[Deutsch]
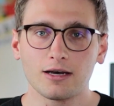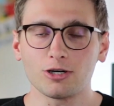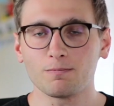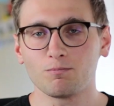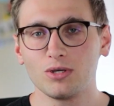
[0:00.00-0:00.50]

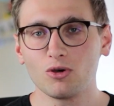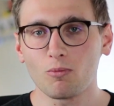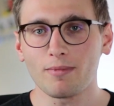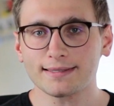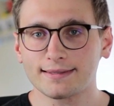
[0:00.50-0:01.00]
ähm,
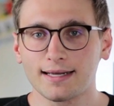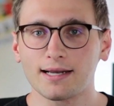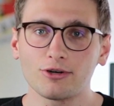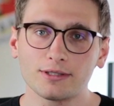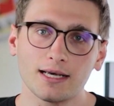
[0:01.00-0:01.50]
Biomasse
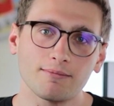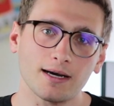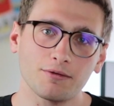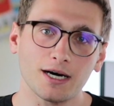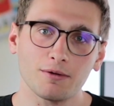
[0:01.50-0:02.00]
dann auch in deinem
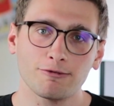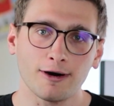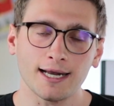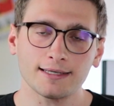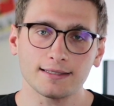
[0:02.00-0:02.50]
Aquarium
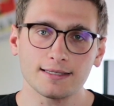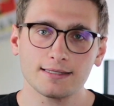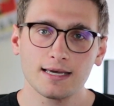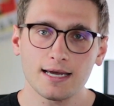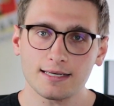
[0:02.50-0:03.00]
vorhanden ist,